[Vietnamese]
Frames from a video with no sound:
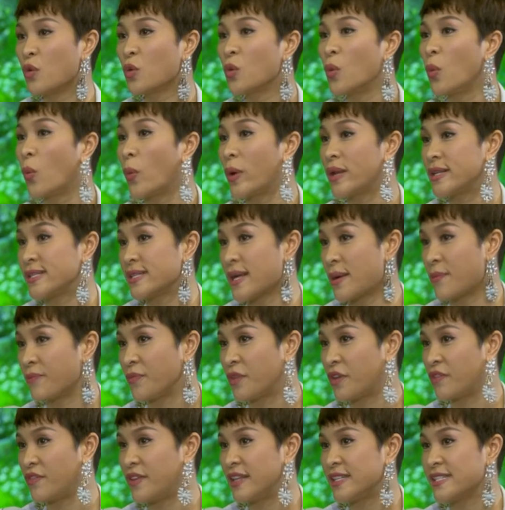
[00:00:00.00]
cùng quan trọng
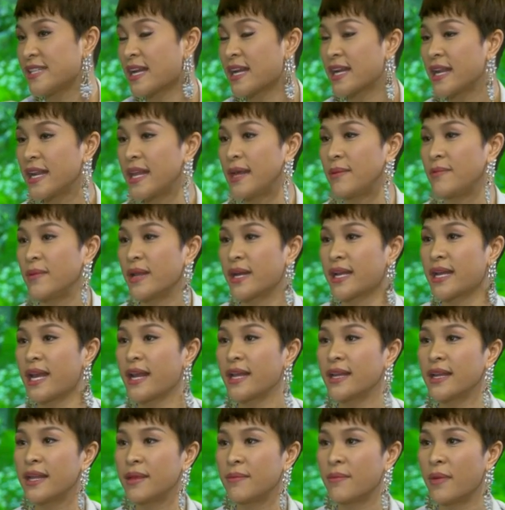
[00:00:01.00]
tại vì trang điểm là
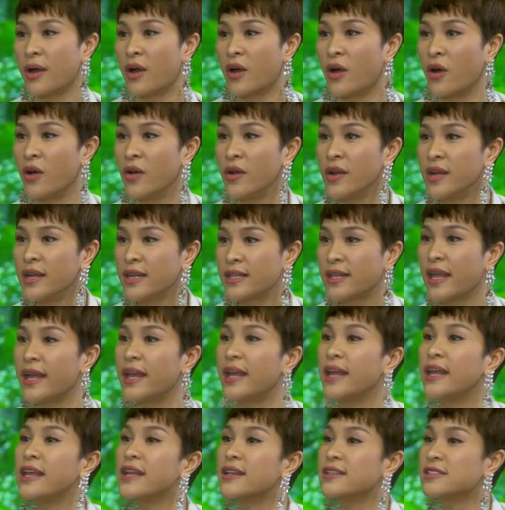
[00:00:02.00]
cách để mà họ
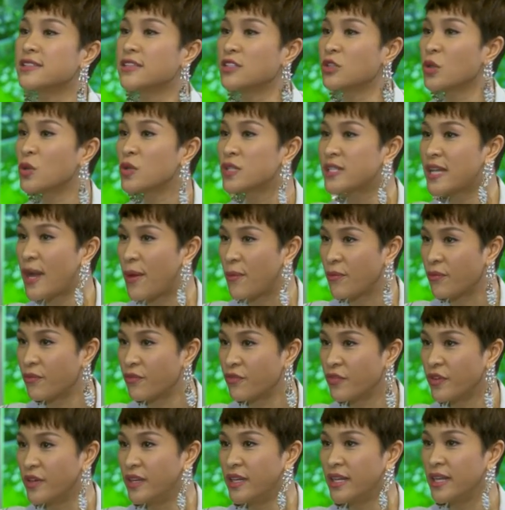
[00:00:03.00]
thể hiện sự tôn trọng
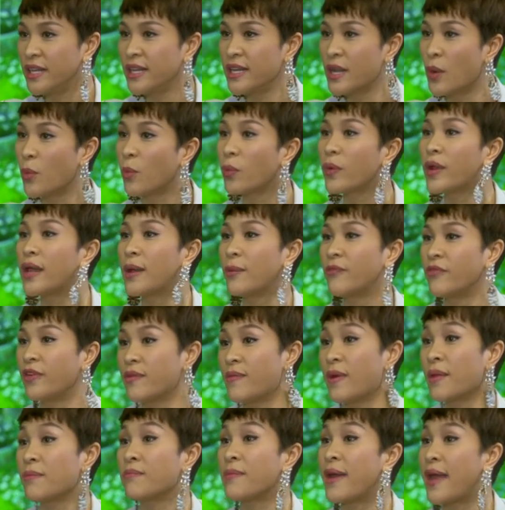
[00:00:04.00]
với đồng nghiệp với
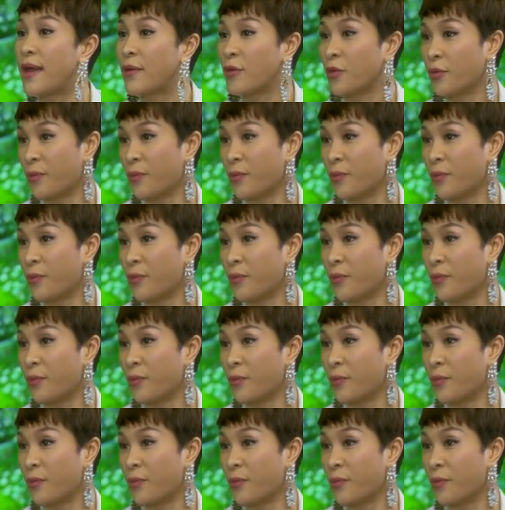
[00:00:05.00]
bạn bè của